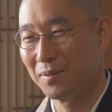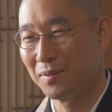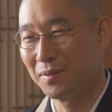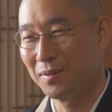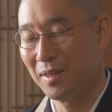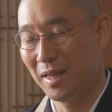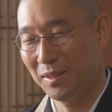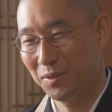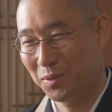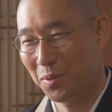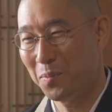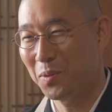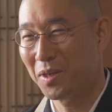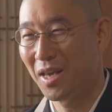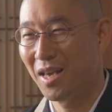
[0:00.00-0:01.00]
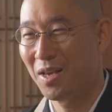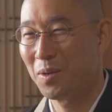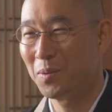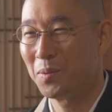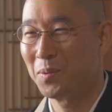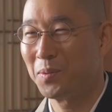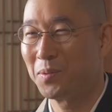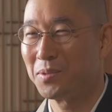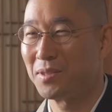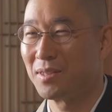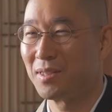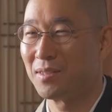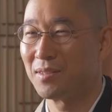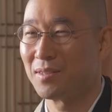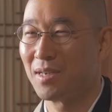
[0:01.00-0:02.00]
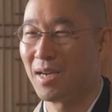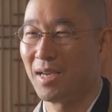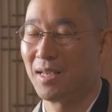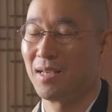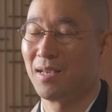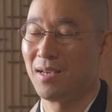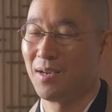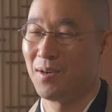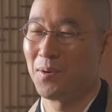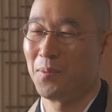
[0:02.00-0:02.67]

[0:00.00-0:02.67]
何とも形容しづらい